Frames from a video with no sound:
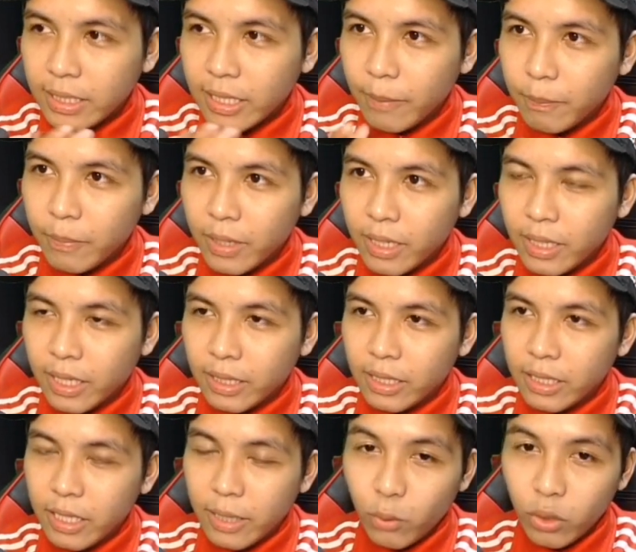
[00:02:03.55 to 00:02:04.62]
siapa yang
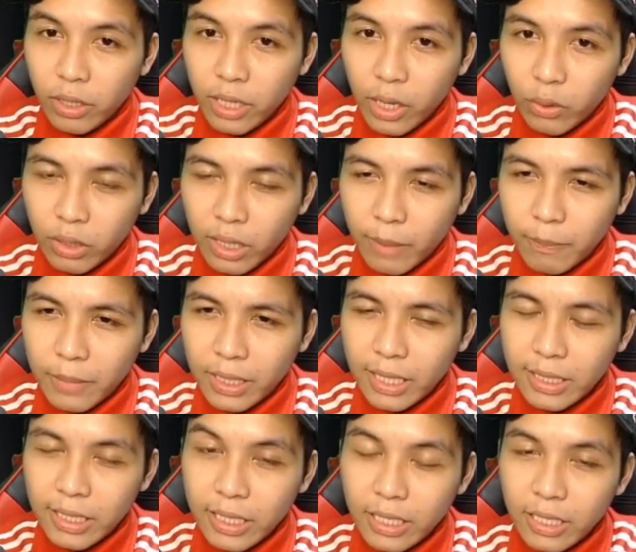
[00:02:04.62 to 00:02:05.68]
tidak boleh download
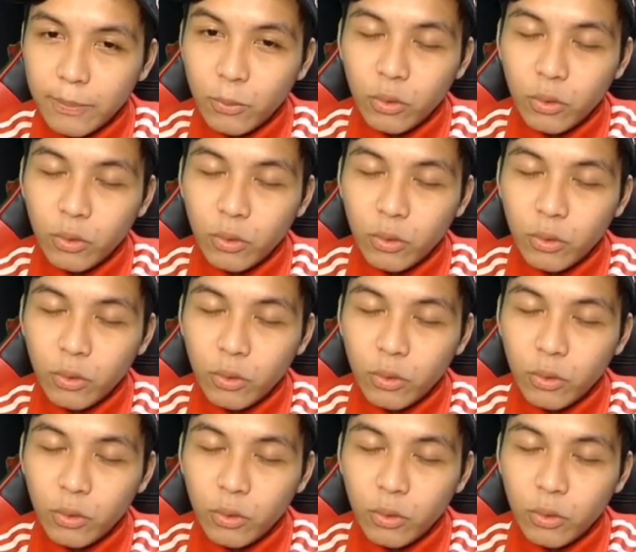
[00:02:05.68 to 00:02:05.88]
aplikasi ini,